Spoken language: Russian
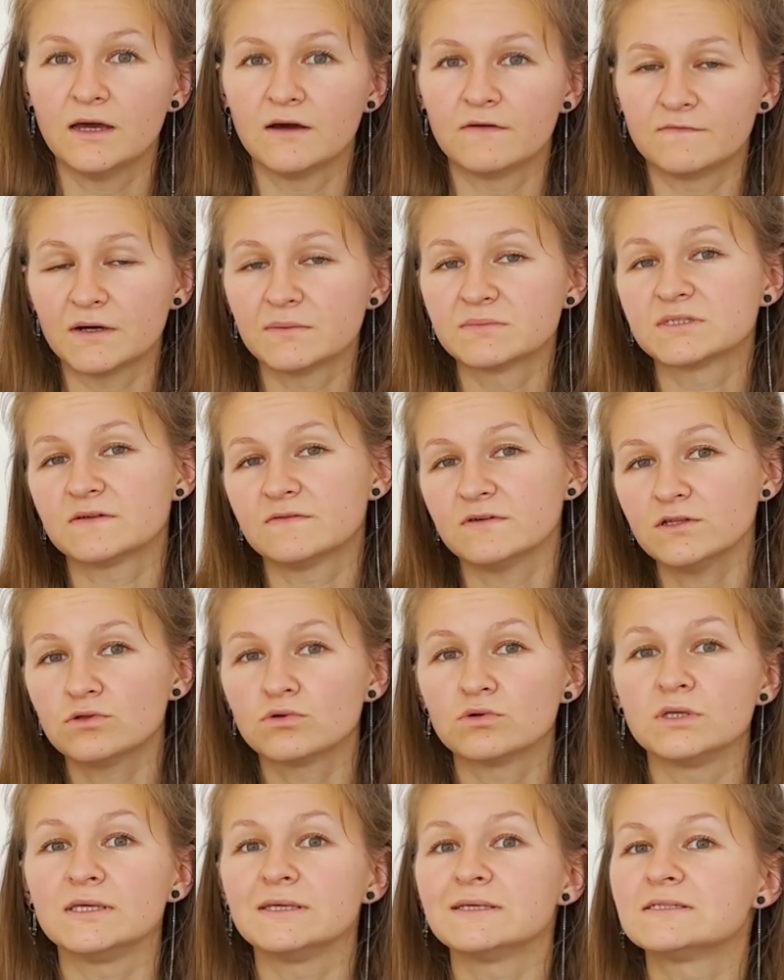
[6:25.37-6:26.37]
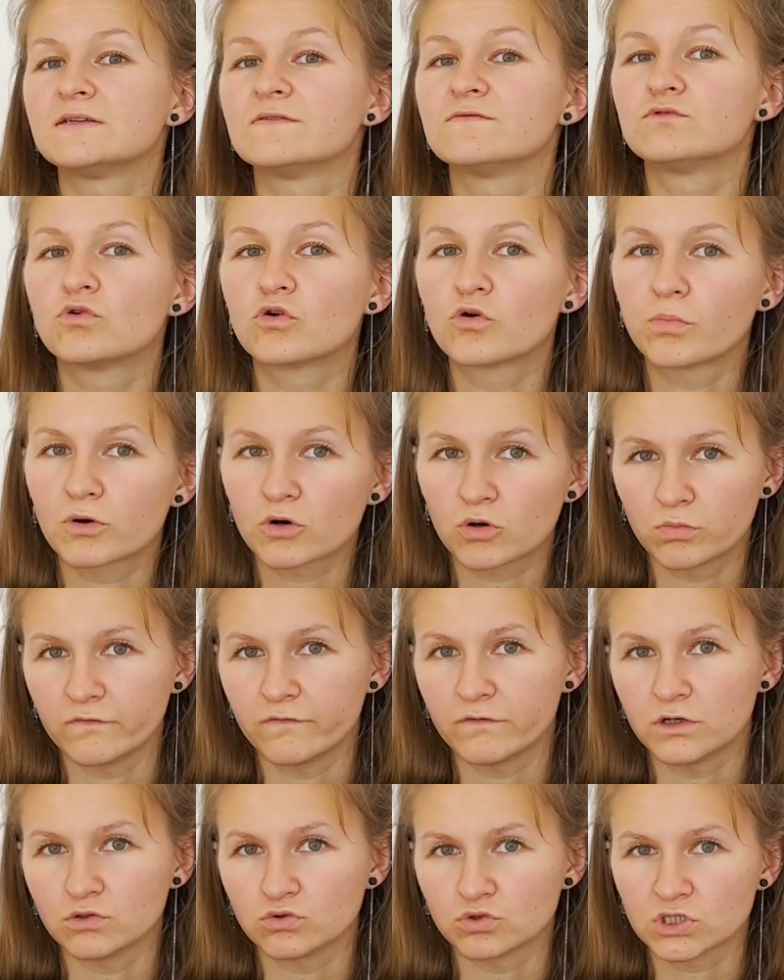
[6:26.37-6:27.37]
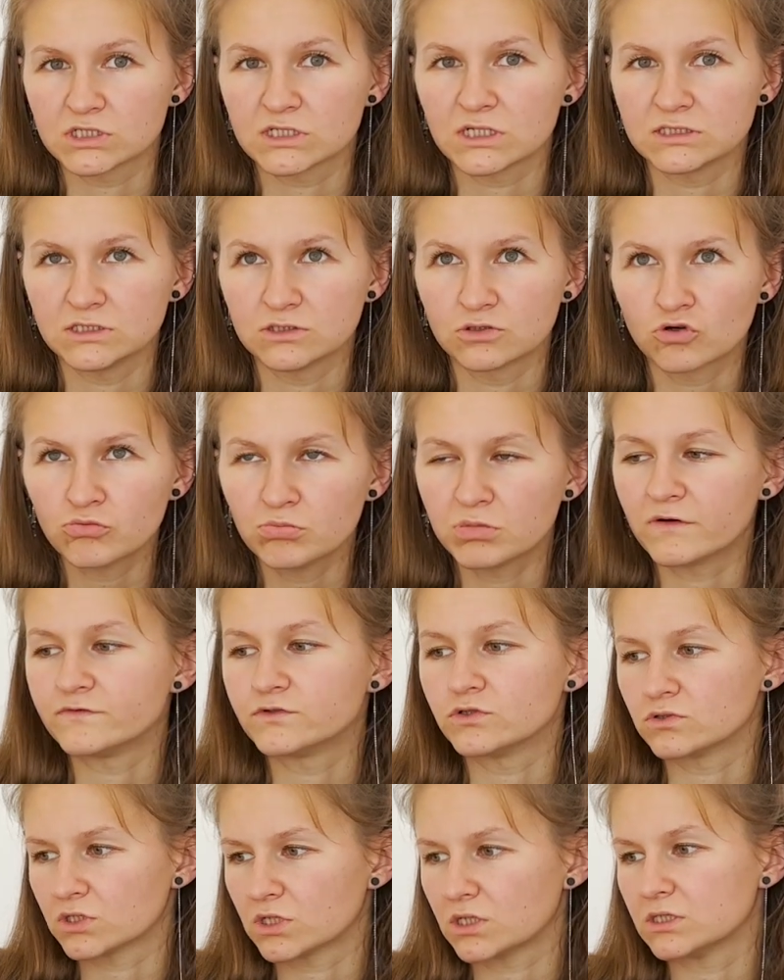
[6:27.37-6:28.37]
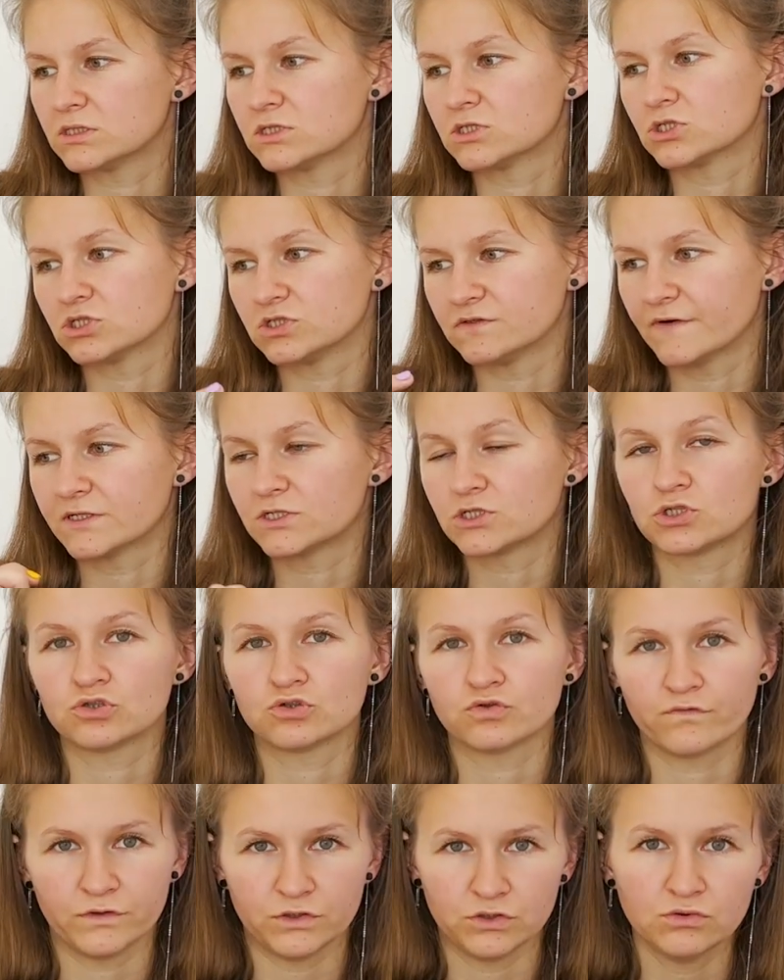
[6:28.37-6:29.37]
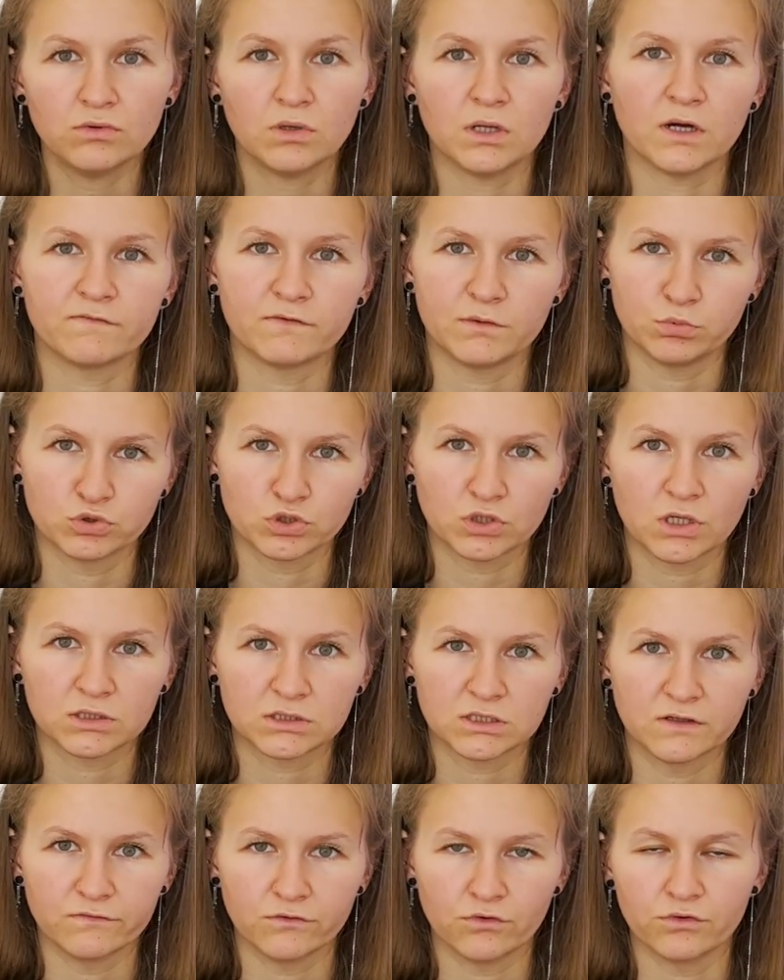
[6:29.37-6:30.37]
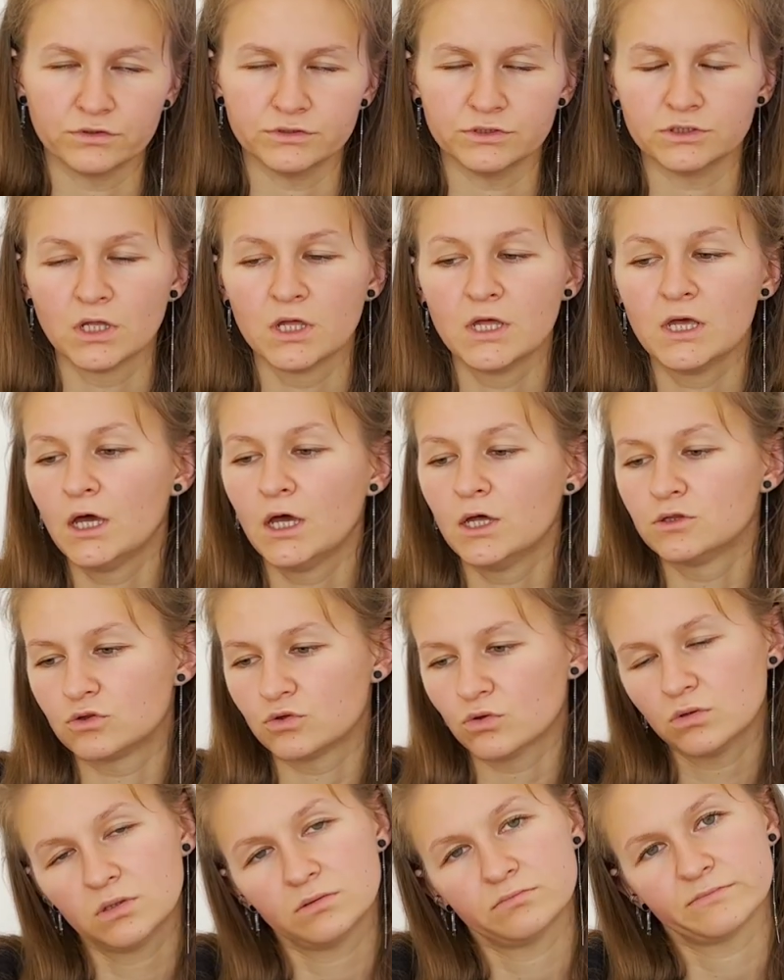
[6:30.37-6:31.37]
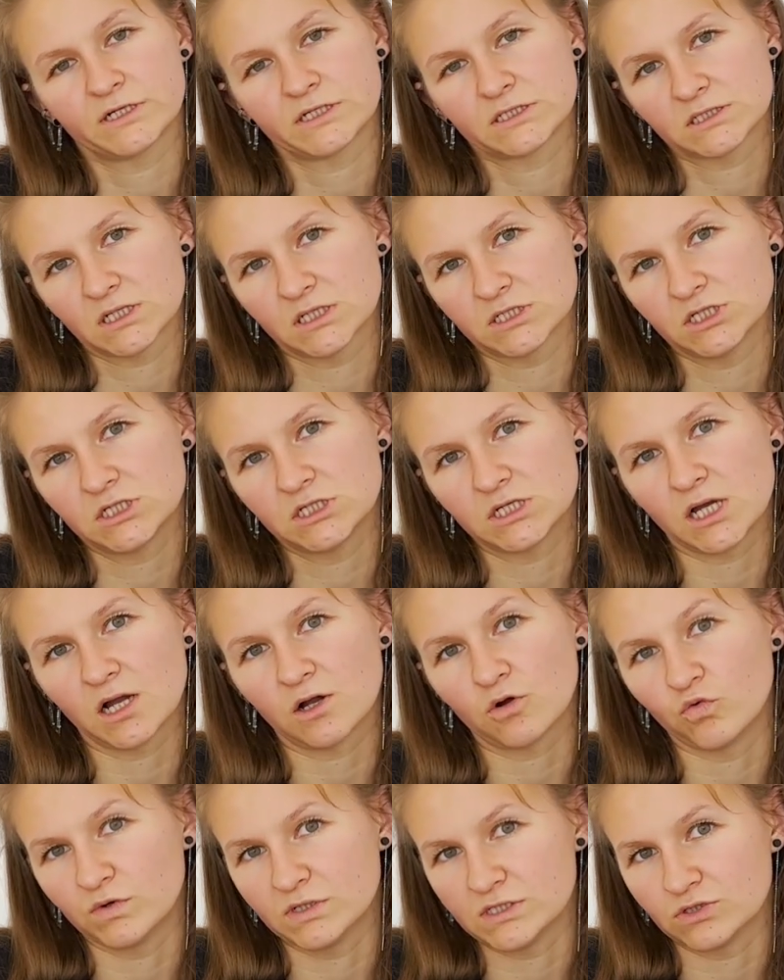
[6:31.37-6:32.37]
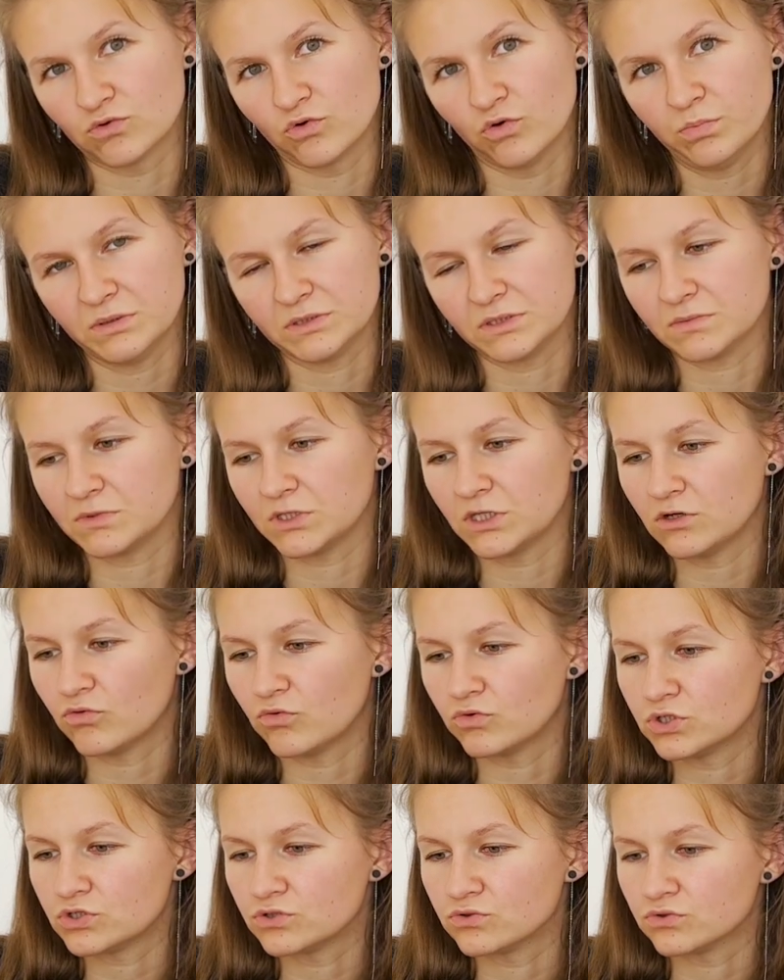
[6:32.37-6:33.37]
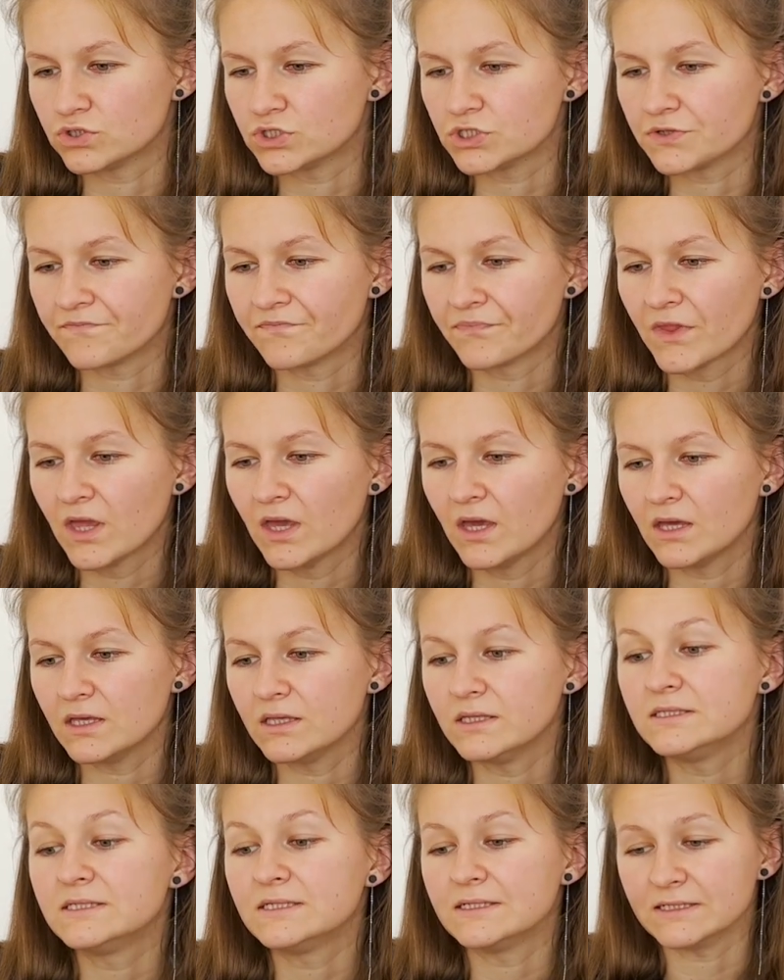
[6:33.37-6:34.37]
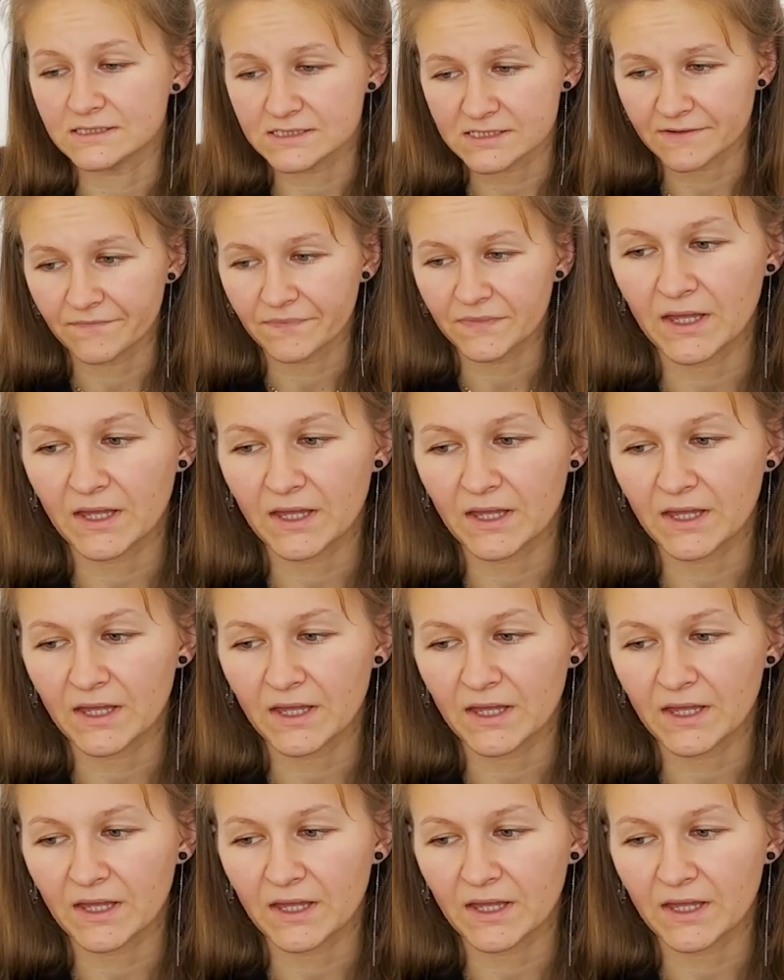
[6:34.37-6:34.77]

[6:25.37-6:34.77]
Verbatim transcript: Вам советую, если вдруг пробовали уже за 1 рубль, все-таки это же с 26 июля, а выпуск когда выходит, то расскажите, как у вас опыт, мне очень-очень интересно.